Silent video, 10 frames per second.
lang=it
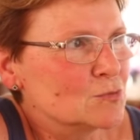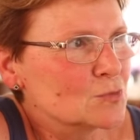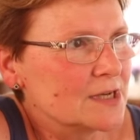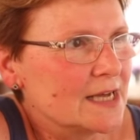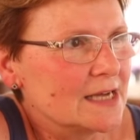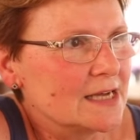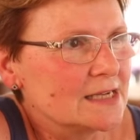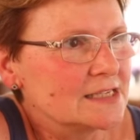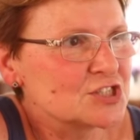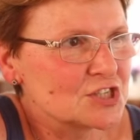un,
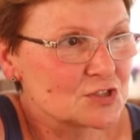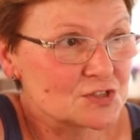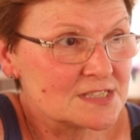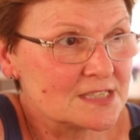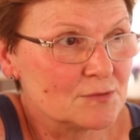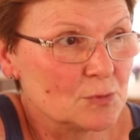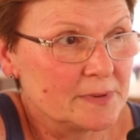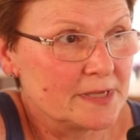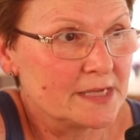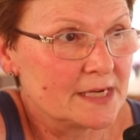eh, il centro estivo
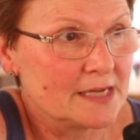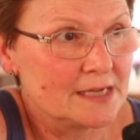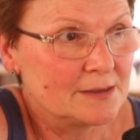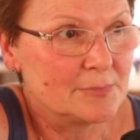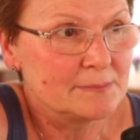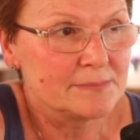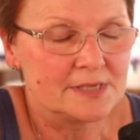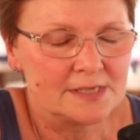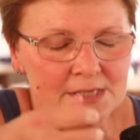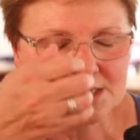per eh, i
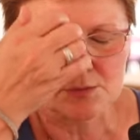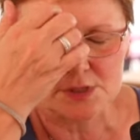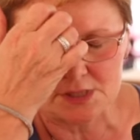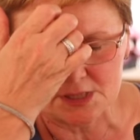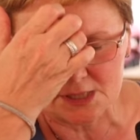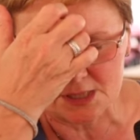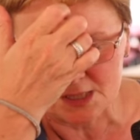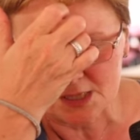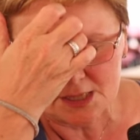bambini, quindi